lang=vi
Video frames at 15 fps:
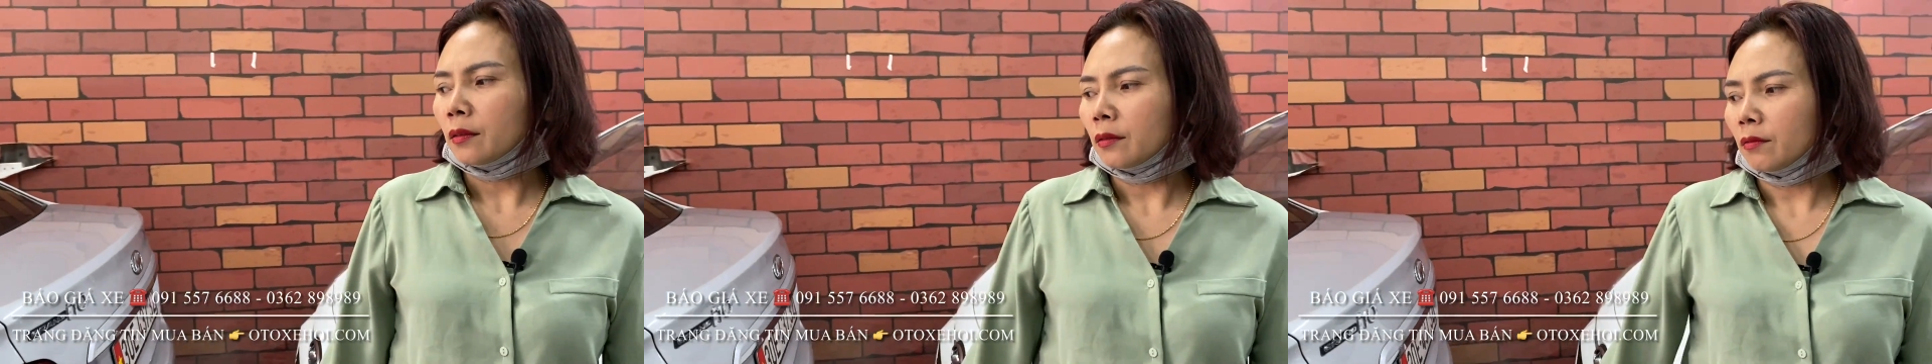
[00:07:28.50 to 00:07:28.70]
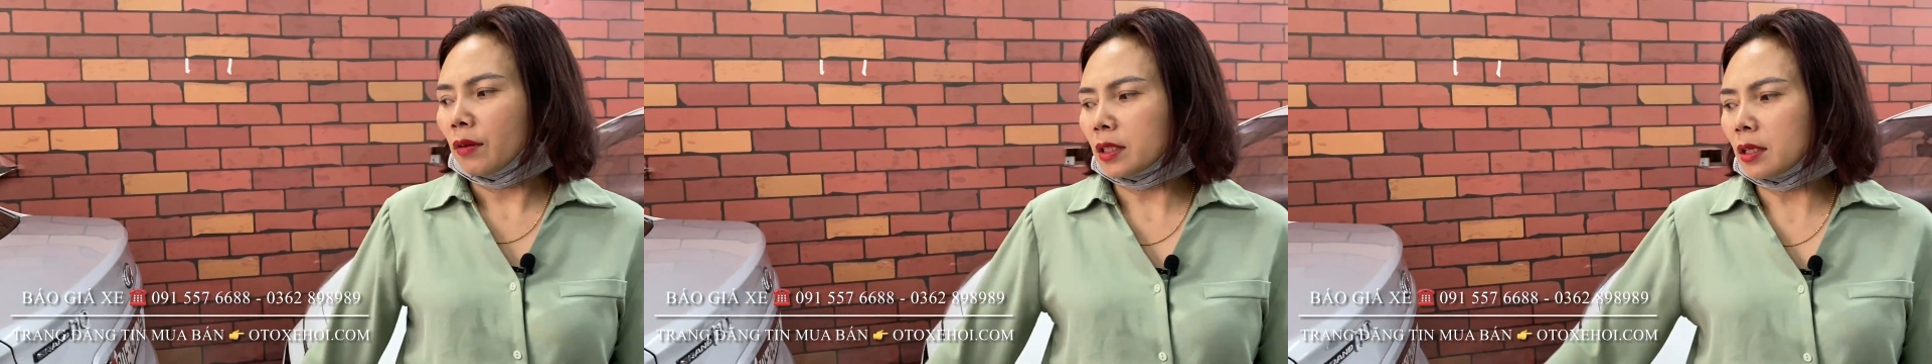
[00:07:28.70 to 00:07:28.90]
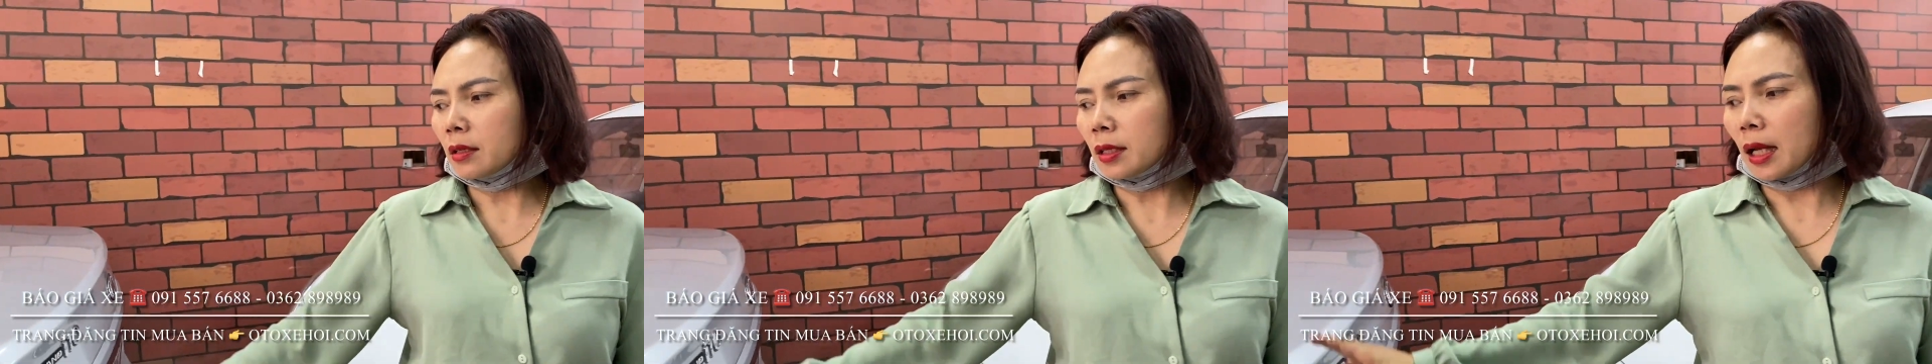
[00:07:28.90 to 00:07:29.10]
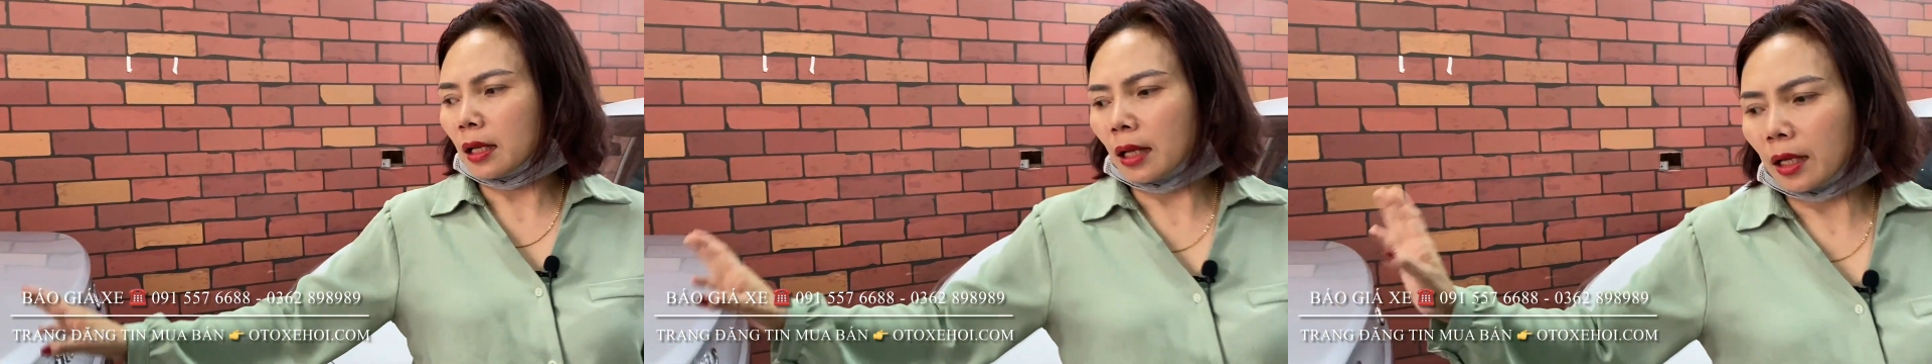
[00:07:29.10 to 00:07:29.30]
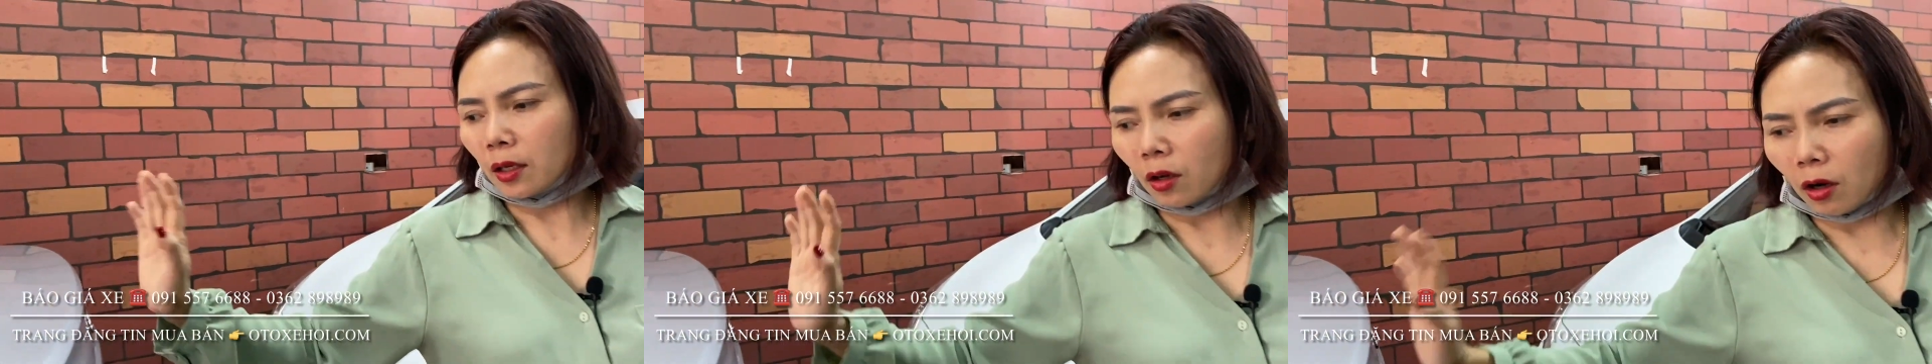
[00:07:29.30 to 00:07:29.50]
Và chiếc xe
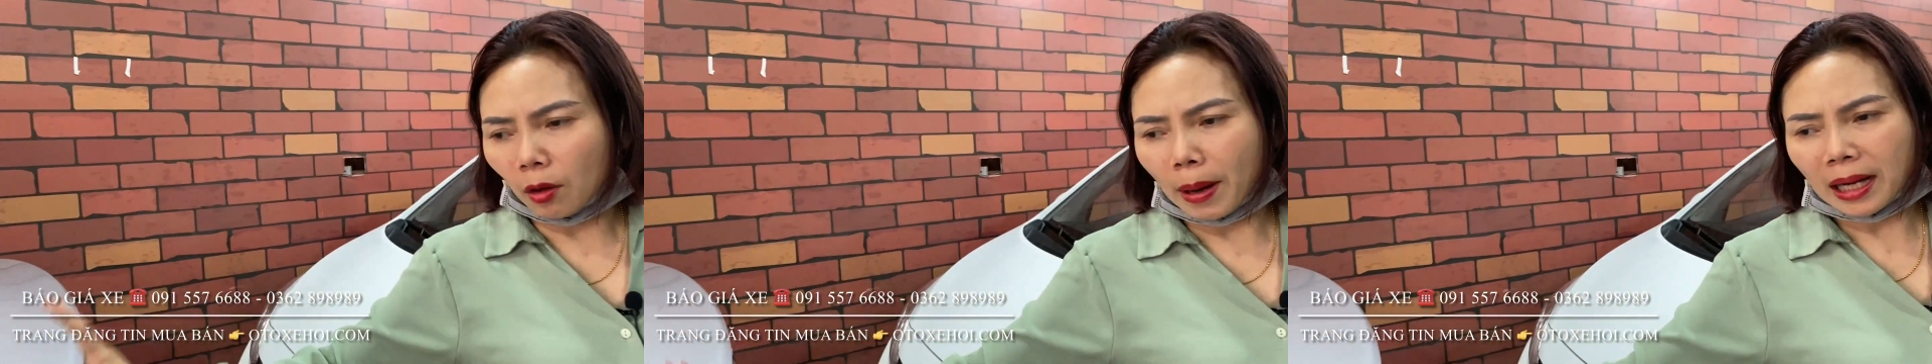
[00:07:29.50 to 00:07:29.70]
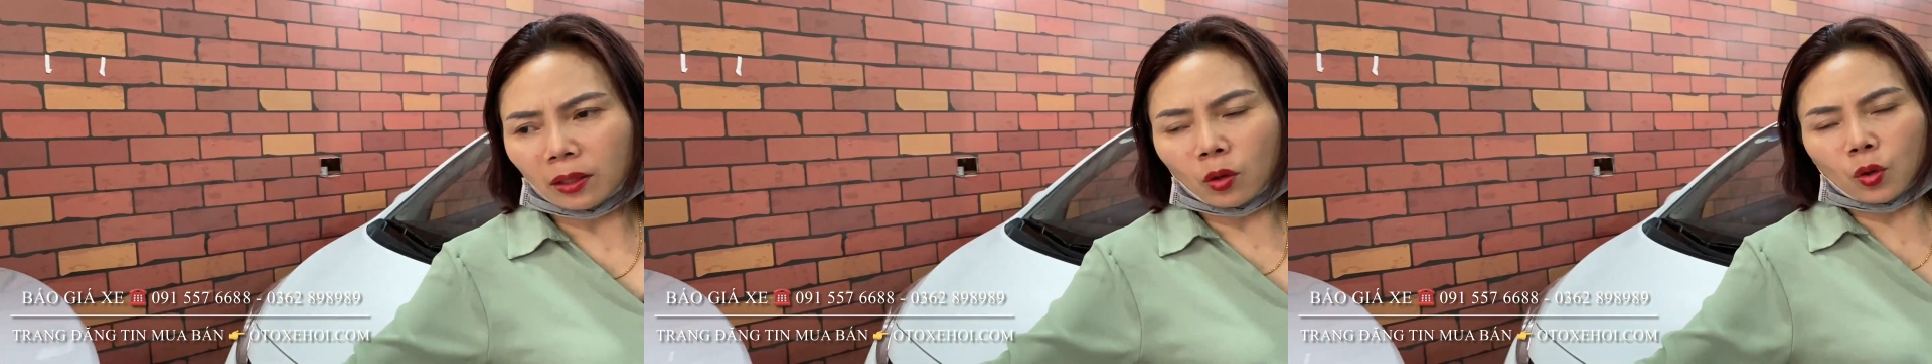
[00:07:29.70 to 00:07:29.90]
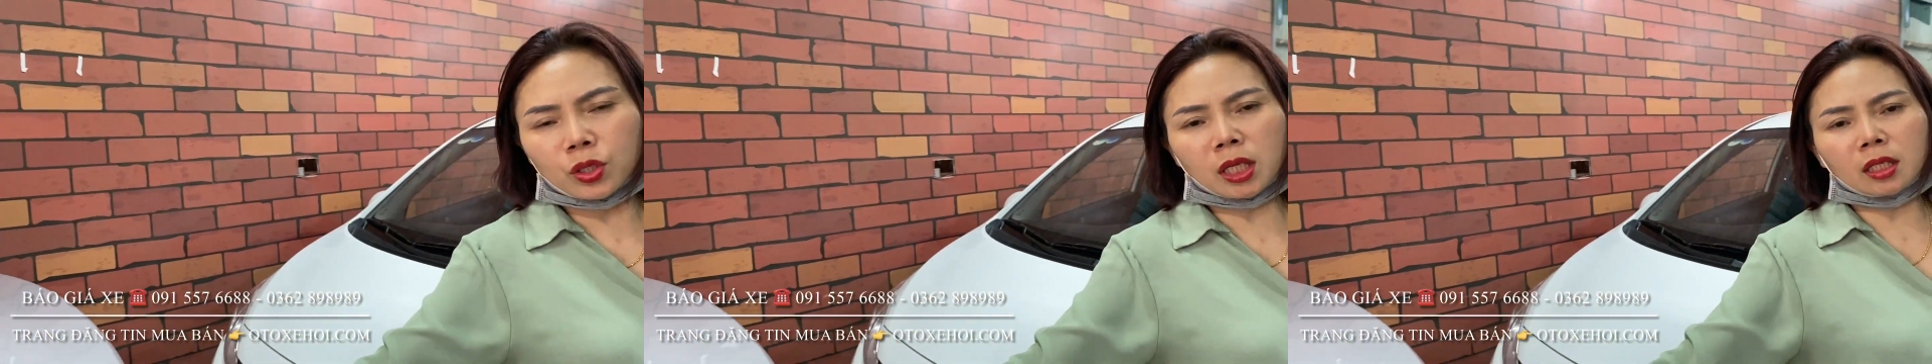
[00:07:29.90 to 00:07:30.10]
này có bán hỗ